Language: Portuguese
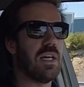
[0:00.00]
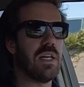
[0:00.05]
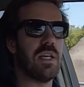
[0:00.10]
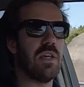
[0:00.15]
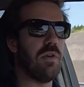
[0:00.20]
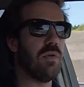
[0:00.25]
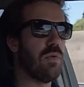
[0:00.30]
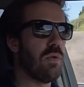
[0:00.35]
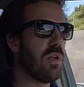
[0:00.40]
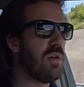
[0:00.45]

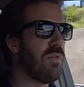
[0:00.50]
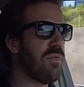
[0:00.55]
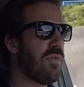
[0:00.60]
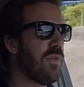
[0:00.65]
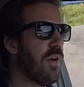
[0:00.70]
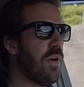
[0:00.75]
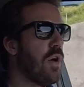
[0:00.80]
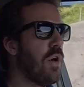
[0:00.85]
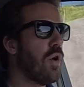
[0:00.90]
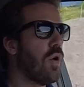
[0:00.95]
aqui o Leaf,
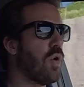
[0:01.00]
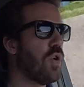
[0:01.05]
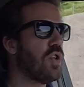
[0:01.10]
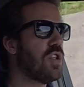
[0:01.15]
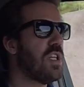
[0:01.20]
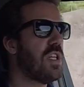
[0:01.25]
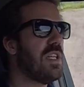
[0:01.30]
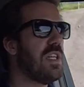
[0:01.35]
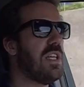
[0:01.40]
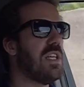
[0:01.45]

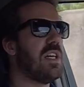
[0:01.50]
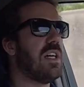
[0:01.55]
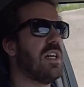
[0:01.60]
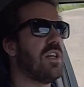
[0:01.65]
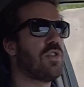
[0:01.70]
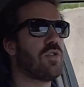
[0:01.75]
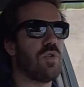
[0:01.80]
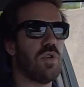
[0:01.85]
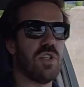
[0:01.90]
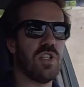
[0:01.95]
Hoje em dia
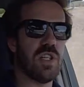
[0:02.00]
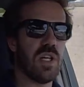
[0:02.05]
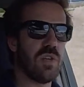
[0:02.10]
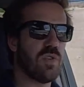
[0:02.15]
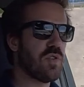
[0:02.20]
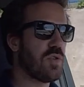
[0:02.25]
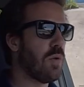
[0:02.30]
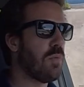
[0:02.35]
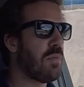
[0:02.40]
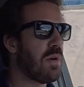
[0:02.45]
as coisas já não
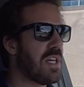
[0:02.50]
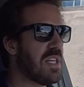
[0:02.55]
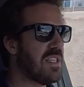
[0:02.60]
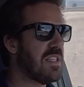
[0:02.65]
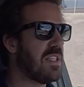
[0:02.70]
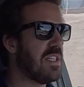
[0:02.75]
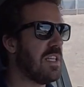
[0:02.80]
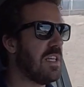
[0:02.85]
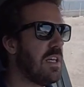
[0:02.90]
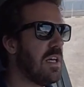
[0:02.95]
são bem
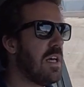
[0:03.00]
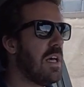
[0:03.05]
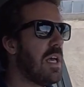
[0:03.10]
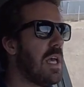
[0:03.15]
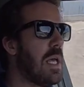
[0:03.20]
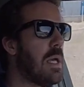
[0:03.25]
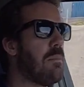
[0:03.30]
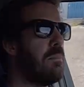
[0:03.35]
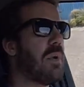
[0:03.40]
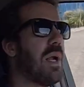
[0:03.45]
assim
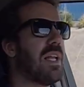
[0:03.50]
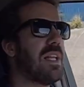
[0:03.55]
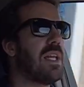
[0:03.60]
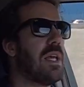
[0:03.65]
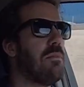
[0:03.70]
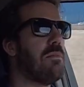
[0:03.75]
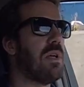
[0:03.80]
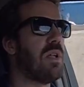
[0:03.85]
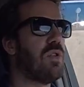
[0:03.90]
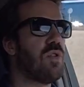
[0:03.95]
e
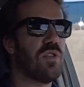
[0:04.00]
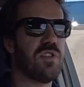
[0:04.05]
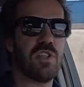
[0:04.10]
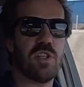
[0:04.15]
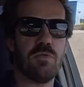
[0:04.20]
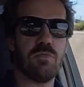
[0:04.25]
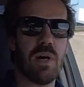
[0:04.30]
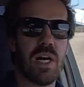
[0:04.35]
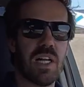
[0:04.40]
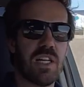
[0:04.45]
praticamente todas
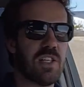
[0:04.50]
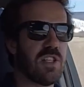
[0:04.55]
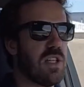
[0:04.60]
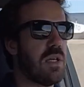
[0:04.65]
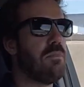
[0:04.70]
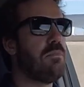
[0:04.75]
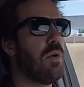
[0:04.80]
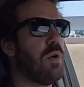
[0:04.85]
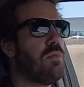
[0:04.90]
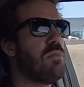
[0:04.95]
as marcas têm
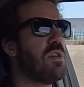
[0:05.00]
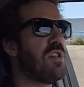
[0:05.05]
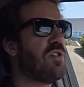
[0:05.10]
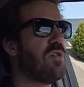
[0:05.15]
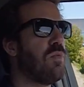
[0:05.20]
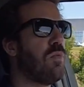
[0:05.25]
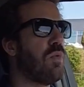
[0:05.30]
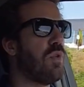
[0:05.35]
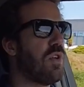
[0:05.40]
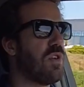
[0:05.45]
pelo menos
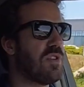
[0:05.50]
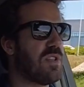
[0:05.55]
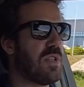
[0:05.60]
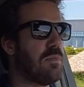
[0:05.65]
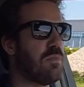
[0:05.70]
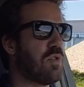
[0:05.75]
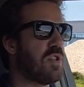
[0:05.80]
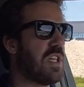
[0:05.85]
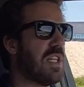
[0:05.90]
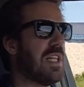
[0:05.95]
um modelo
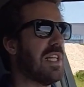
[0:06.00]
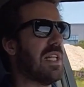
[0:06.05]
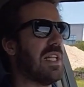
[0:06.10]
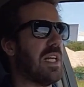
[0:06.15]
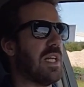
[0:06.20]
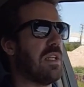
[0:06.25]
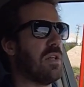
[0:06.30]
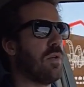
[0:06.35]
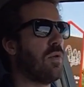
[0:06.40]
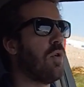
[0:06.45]
100%
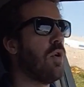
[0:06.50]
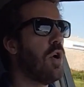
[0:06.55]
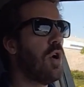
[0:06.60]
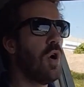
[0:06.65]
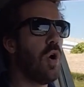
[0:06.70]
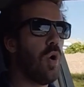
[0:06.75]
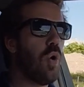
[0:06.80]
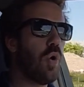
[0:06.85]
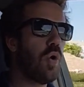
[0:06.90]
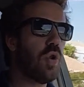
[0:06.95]
elétrico,
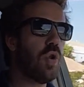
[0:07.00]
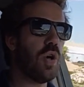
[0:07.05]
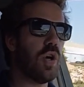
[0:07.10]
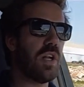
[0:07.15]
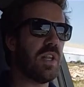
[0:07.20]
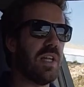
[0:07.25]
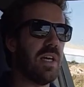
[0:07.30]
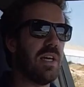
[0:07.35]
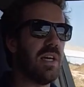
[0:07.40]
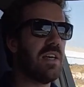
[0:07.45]
o que
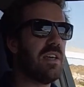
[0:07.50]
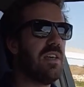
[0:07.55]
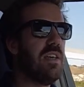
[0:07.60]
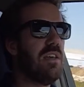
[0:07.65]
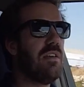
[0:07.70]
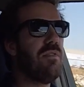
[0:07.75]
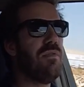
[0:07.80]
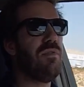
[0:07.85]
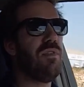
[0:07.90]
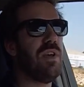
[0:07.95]
torna
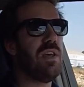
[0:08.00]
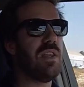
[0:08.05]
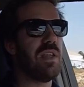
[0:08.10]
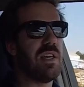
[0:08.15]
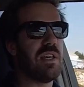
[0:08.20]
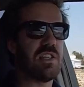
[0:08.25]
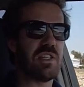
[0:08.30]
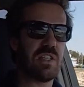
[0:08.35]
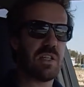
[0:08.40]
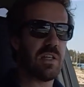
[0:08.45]
aqui a vida a
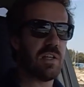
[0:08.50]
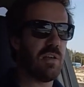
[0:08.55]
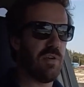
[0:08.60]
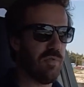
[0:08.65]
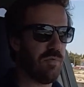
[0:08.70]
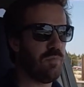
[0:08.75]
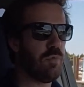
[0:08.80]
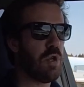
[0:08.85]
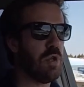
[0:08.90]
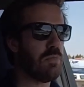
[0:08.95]
este
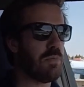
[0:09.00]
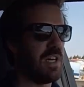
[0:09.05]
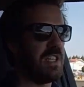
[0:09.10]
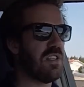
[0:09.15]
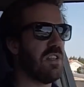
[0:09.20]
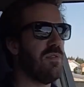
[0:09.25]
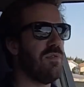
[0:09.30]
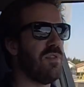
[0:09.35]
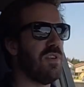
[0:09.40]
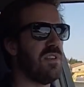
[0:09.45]
Leaf muito mais
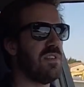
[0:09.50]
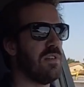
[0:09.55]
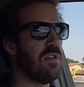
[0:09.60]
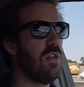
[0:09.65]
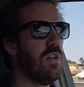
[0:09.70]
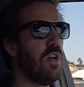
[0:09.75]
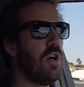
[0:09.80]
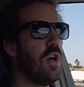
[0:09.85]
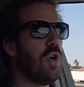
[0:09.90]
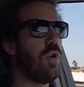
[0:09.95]
difícil
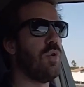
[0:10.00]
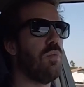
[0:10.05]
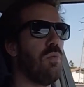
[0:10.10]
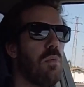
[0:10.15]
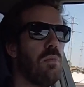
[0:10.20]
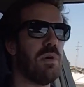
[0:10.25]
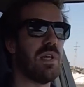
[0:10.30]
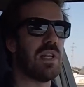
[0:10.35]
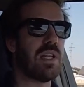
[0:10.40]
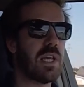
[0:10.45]
no
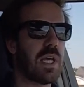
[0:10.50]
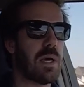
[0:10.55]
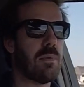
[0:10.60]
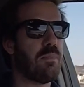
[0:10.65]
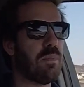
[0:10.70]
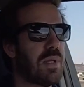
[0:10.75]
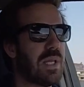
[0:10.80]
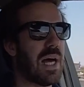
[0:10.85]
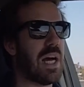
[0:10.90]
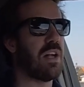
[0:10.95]
momento de
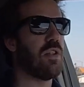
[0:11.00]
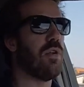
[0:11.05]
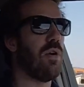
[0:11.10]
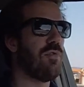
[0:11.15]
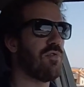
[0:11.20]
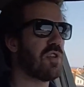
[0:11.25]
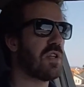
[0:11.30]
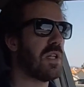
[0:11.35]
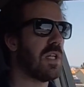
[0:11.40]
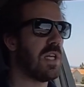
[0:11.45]
captar
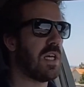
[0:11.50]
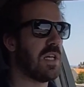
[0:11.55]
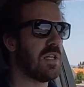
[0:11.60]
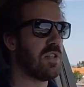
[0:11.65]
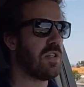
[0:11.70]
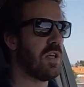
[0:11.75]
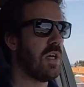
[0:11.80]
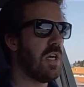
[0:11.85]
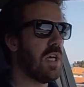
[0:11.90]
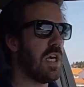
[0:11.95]
novos
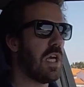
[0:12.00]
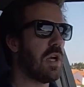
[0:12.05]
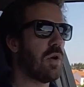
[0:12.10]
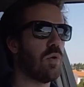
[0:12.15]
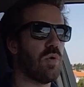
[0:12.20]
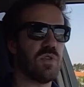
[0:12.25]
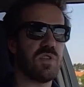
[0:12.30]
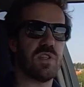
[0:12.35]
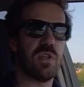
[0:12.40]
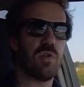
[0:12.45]
clientes e
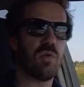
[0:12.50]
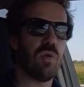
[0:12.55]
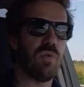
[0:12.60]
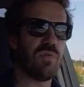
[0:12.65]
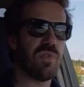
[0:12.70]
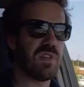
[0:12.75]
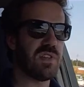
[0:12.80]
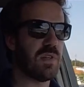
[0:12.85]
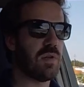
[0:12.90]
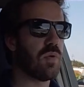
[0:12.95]
conseguir
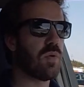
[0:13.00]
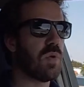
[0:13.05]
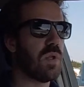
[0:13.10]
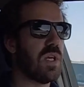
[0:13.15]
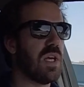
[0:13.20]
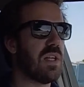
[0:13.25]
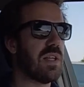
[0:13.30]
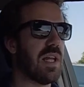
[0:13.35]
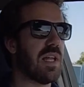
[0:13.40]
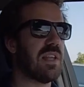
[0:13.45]
convencer o
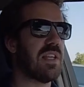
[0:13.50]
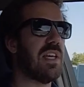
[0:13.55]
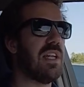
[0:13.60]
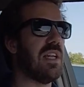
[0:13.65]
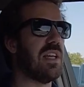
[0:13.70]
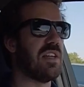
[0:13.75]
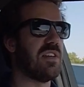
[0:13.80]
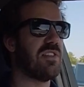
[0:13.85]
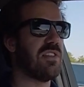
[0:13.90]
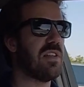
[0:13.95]
cliente a
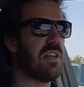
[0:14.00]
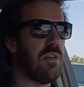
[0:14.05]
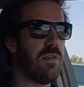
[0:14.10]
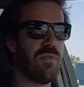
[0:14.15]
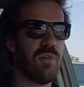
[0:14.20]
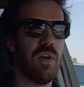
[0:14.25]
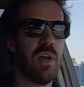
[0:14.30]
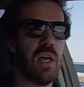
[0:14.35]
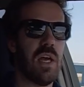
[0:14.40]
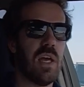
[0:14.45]
adquirir este Leaf
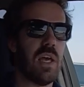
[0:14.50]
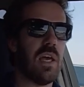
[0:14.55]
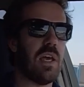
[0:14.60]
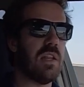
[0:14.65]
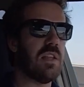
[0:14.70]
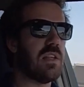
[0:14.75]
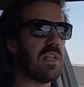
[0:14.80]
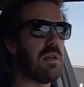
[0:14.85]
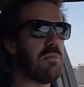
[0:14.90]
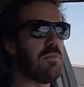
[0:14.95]
em
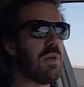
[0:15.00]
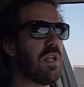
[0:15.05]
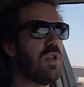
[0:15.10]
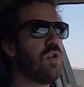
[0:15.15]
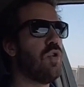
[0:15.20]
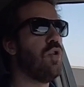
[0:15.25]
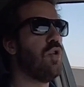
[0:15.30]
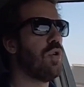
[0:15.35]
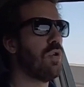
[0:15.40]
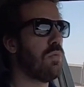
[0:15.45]
detrimento
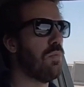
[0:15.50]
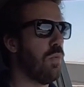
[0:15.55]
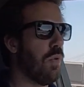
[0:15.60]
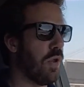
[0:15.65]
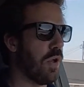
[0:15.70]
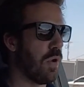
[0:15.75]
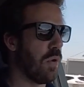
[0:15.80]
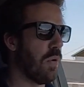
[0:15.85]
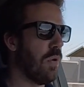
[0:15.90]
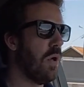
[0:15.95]
de outro
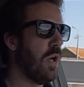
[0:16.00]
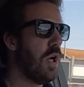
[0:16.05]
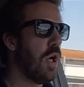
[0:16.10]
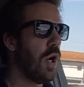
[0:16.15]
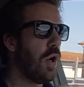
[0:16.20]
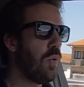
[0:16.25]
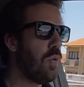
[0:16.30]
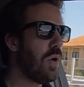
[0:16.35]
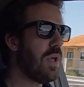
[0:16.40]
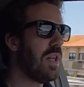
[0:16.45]
modelo.
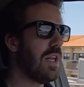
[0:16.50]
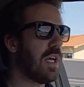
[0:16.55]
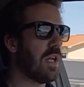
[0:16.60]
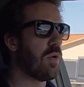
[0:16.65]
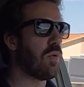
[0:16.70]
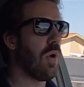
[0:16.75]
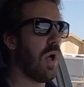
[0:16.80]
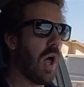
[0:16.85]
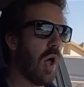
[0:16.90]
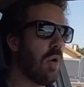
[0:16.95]
No
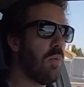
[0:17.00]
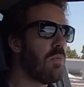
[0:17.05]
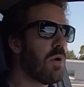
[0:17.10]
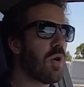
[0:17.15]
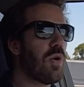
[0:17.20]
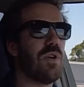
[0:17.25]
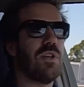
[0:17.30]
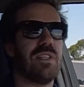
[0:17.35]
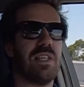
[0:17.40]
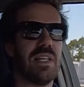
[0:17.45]
entanto, alguma
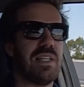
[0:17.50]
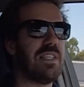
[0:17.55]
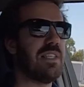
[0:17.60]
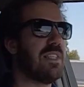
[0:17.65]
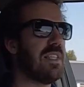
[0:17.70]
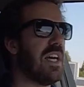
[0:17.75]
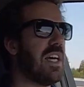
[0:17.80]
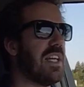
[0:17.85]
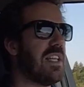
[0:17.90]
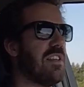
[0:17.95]
coisa a
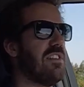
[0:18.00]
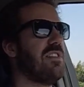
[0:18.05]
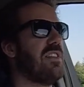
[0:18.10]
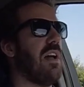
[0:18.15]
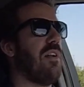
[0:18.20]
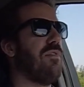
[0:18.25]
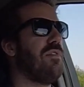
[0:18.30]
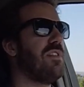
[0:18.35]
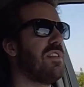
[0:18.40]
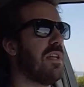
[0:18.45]
Nissan ainda está
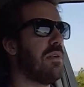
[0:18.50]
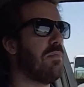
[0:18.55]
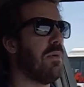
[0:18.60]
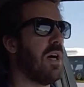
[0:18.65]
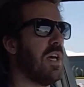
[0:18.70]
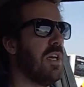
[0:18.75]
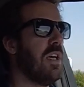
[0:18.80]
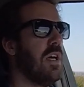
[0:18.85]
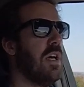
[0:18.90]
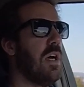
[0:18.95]
a fazer
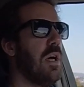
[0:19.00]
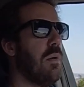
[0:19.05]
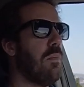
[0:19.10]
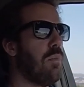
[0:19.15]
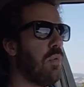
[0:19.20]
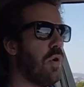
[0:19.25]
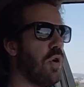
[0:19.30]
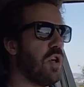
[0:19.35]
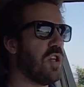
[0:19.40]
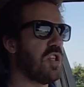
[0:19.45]
bem,
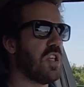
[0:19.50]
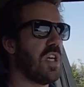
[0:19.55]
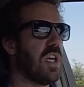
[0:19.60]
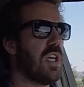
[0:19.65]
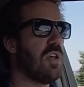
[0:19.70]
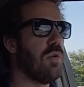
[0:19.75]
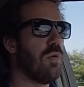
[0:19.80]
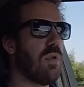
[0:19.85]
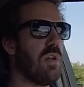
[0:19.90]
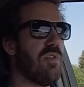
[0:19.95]
pois
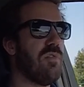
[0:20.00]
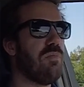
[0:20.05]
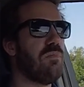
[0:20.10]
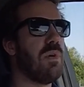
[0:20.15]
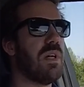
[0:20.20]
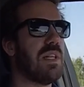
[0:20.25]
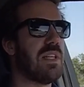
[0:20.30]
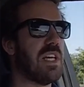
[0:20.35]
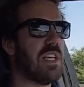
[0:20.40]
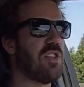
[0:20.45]
aqui o Leaf
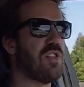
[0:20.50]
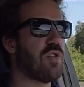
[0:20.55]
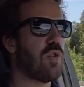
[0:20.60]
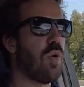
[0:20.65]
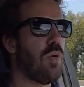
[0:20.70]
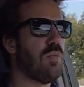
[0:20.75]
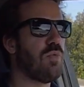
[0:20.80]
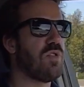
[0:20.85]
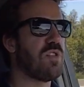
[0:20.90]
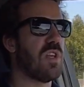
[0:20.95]
mantém-se
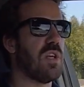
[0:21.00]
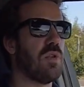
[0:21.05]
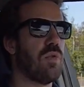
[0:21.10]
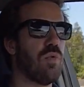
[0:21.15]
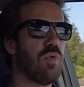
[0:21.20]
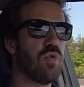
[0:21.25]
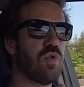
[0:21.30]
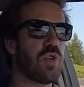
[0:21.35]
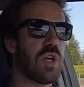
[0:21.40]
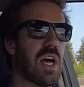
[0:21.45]
como sendo
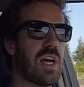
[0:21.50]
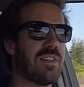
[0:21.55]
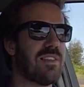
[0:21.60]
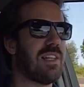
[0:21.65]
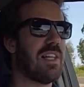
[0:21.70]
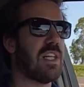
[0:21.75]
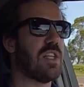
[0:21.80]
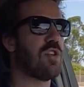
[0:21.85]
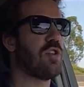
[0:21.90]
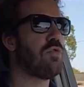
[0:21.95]
um dos carros
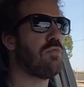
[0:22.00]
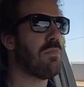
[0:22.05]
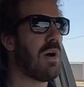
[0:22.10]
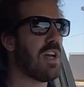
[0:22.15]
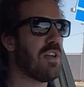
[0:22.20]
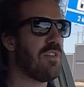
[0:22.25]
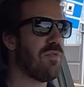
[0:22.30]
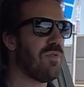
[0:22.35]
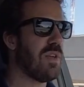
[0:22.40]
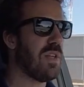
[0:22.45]
elétricos
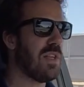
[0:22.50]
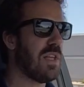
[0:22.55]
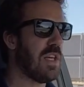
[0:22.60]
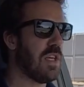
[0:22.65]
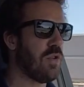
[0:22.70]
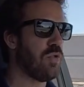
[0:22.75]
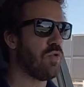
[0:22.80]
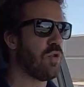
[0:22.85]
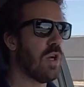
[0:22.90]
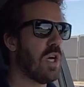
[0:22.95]
mais
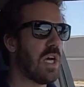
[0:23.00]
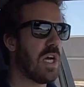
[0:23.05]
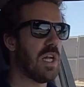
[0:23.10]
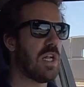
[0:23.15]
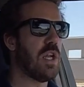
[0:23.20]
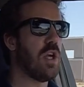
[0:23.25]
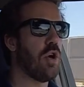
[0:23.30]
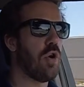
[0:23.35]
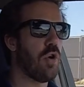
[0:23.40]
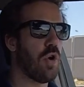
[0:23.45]
vendidos
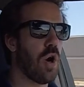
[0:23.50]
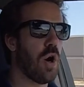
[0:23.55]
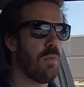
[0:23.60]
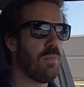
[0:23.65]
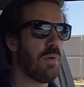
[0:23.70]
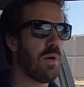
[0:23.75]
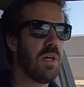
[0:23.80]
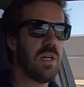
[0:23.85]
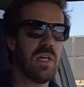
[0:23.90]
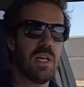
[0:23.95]
na
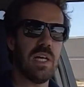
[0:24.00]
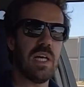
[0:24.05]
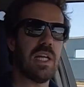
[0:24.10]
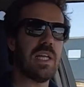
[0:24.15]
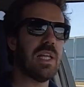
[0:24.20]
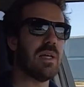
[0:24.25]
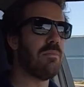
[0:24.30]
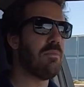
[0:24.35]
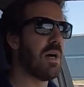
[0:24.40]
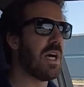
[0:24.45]
Europa e
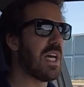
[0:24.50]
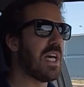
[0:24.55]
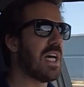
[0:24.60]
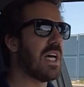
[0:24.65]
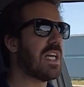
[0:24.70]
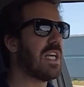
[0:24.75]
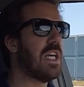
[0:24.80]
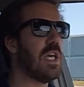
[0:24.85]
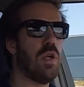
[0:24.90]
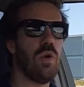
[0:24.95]
também
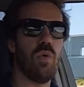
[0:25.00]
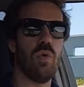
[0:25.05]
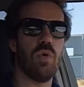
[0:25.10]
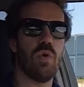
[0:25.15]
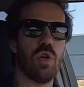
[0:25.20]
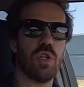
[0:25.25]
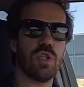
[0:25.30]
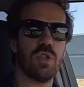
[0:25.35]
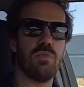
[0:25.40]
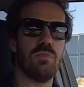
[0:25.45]
aqui no nosso